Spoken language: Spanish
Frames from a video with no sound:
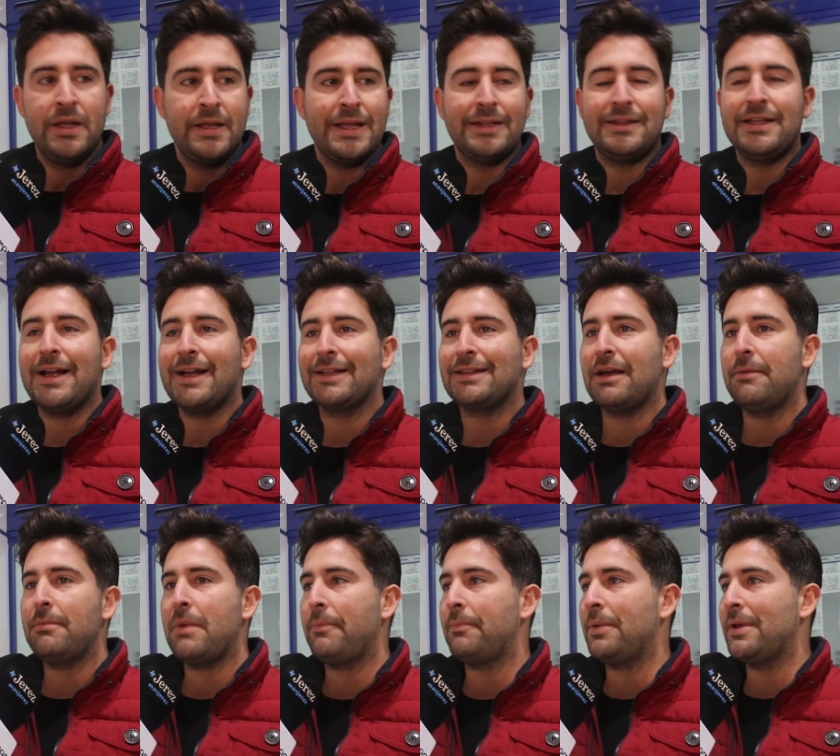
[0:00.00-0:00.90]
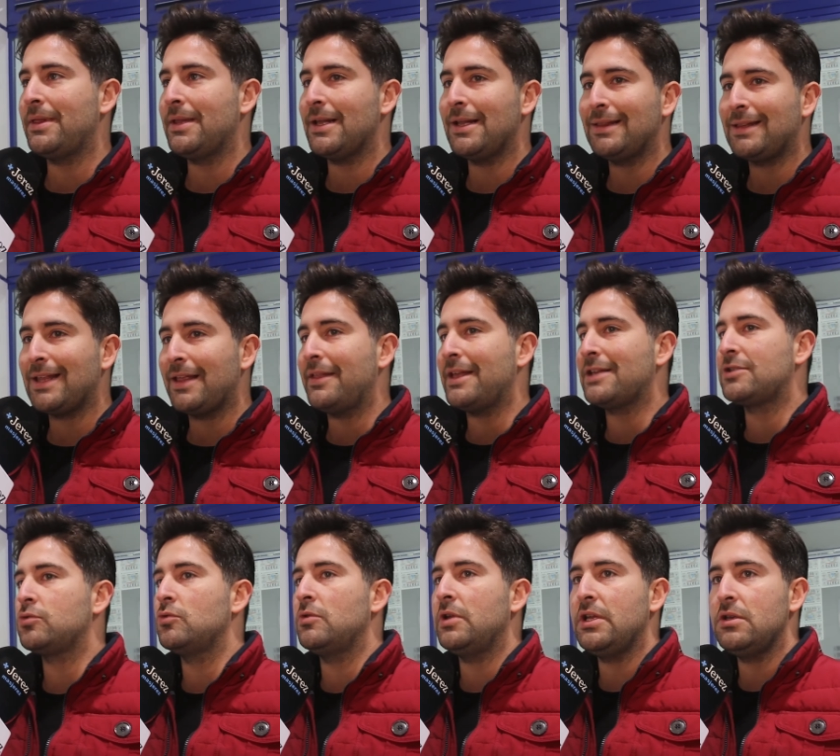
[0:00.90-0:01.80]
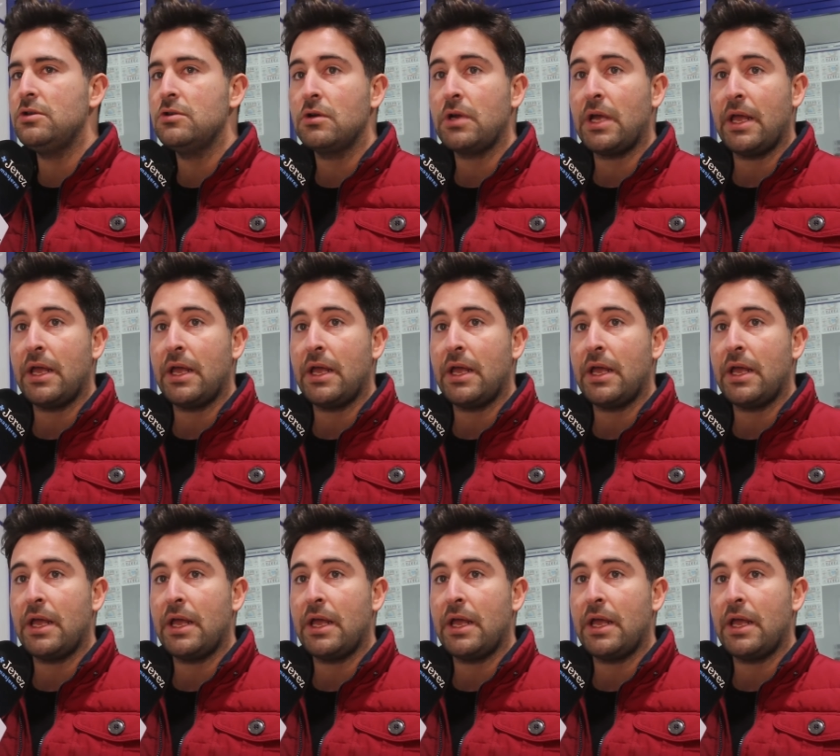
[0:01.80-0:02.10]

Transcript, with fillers: y tiene que estar más pendiente de su niño